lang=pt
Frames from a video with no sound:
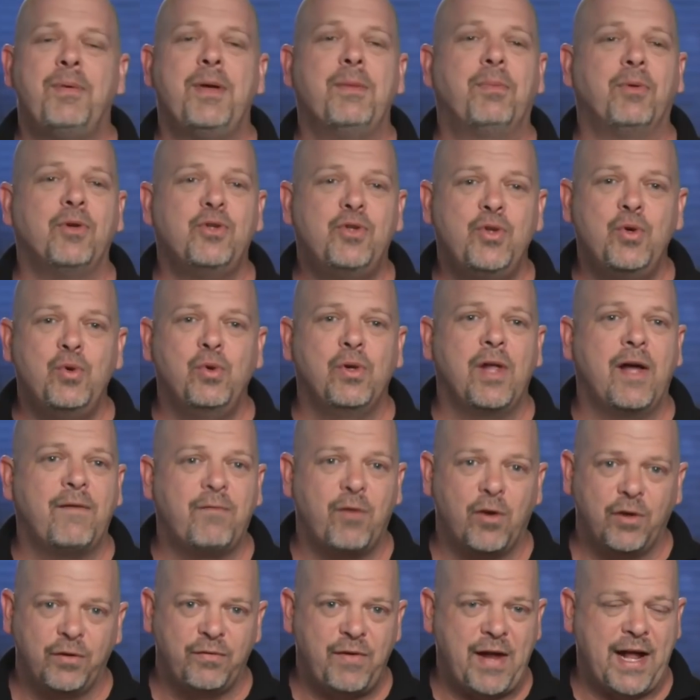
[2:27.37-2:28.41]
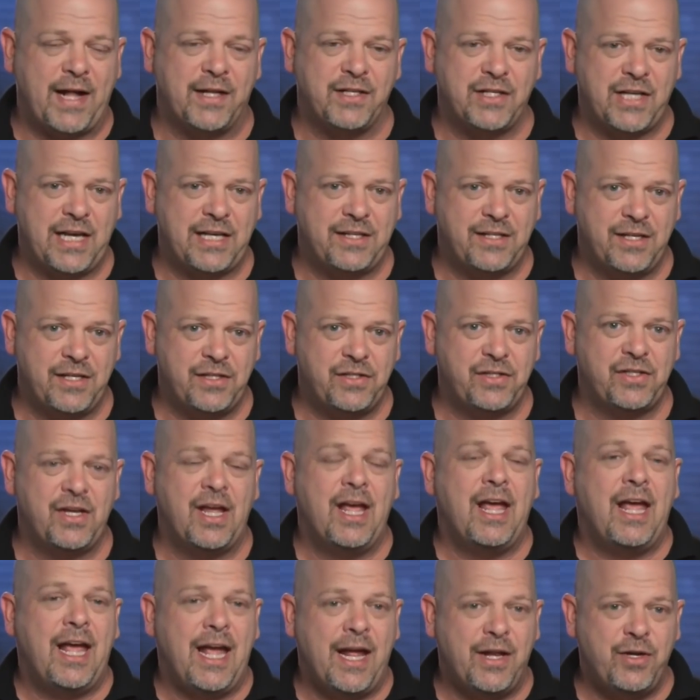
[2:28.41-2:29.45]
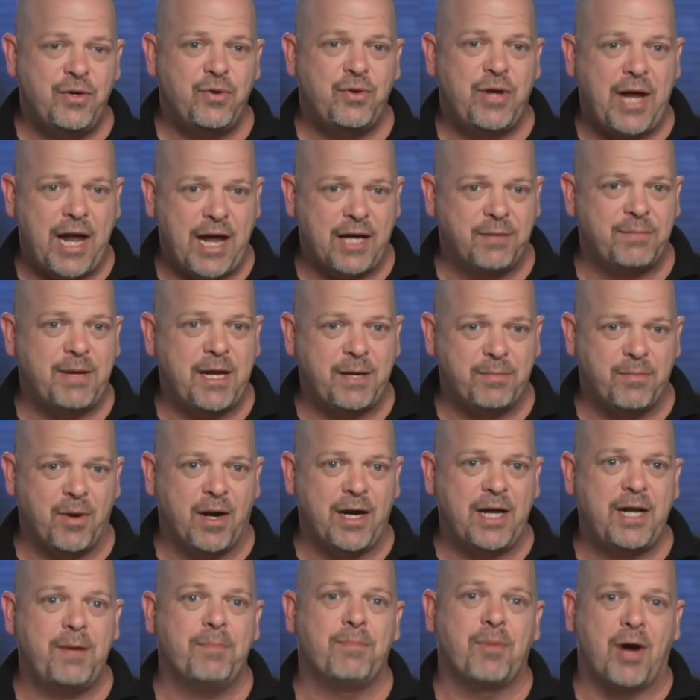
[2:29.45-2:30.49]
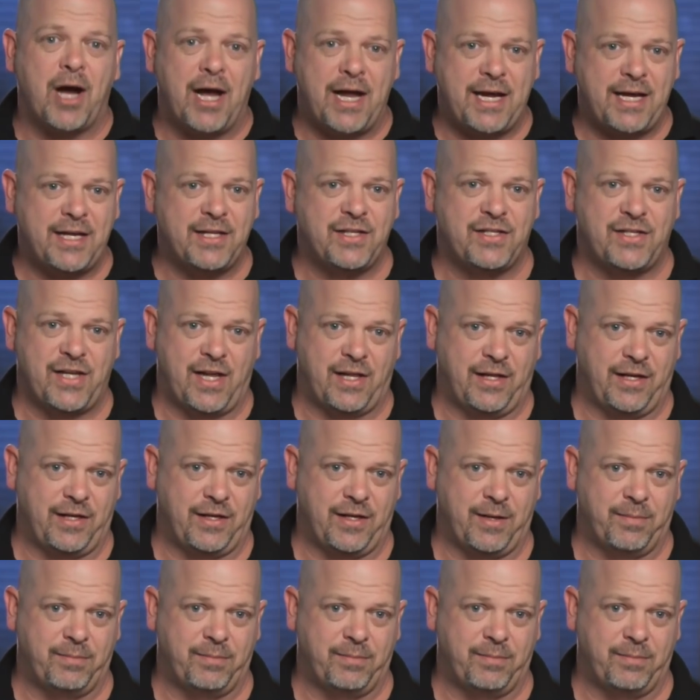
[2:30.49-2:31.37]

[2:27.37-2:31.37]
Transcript: As pessoas adoram trailers antigos como esse e você faz uma grana comprando e